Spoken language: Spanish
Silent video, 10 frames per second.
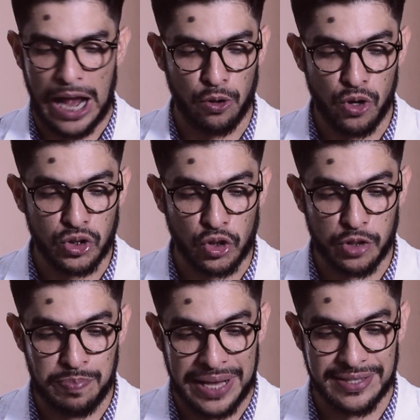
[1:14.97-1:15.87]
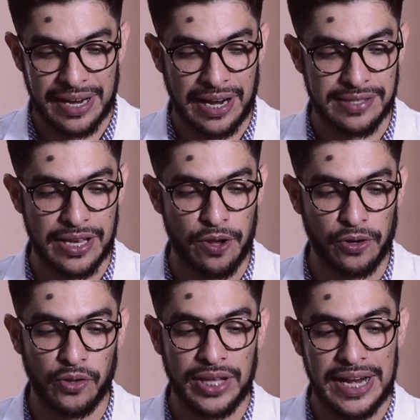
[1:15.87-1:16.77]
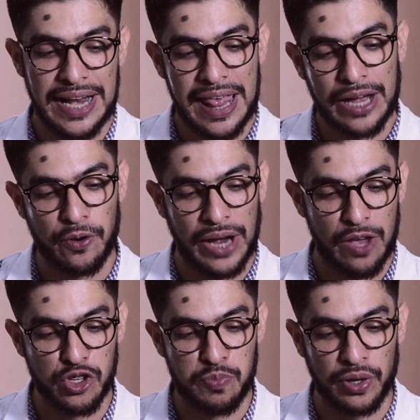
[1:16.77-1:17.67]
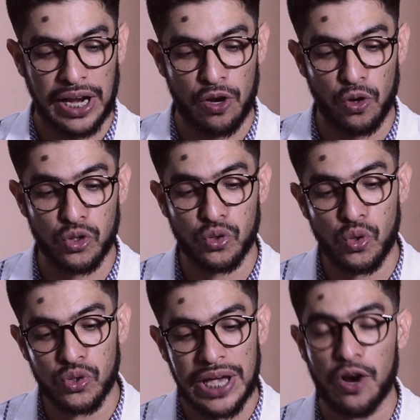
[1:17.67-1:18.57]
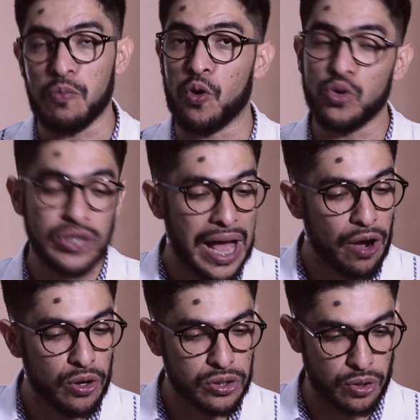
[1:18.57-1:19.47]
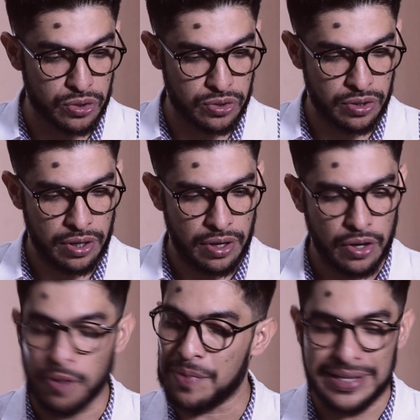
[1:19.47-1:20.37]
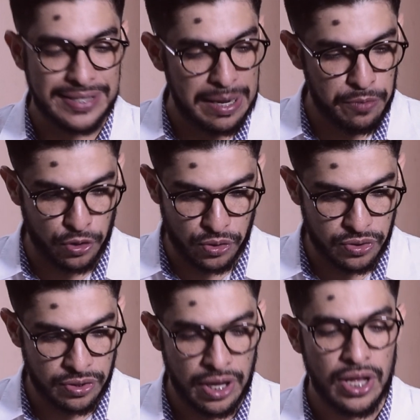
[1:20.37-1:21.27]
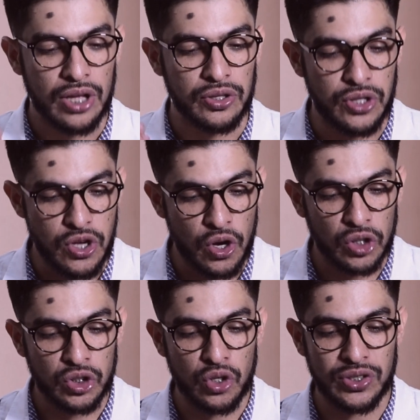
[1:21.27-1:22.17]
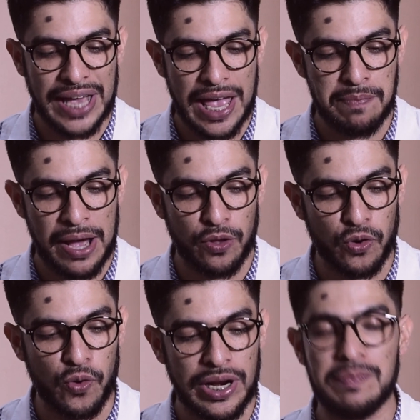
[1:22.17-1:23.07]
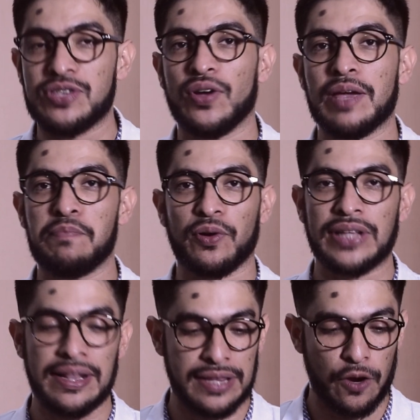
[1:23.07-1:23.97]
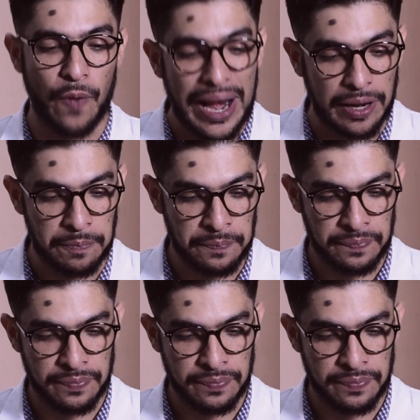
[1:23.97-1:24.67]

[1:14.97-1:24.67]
Algunos otros piensan que el Señor no tiene nada con ellos porque no los usa como usa a otros. Convenzámonos. Dios nos ha llamado con una misión importante. ¿Cuál?